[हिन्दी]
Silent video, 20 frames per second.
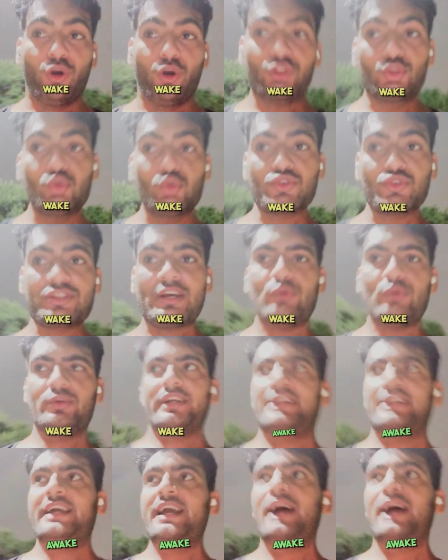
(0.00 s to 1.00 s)
और दूसरा
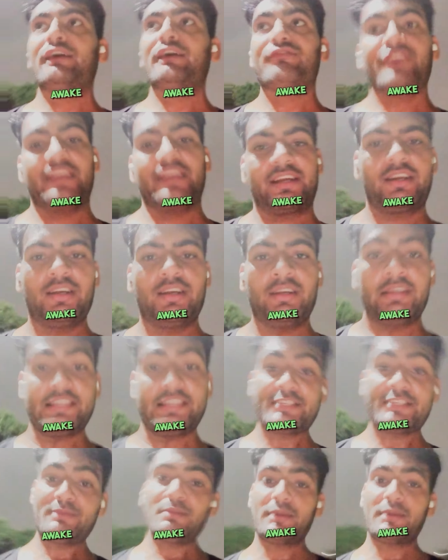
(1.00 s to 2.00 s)
वर्ड है अवेक
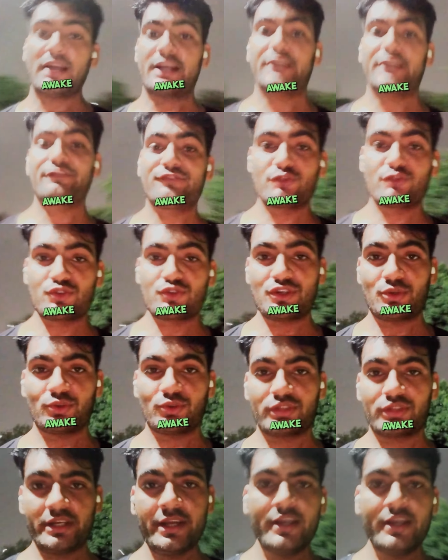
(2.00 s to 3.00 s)
इसमें बड़ा कन्फ्यूजन
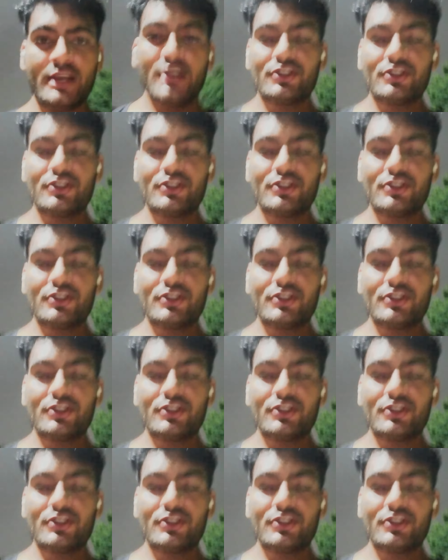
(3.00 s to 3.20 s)
होता है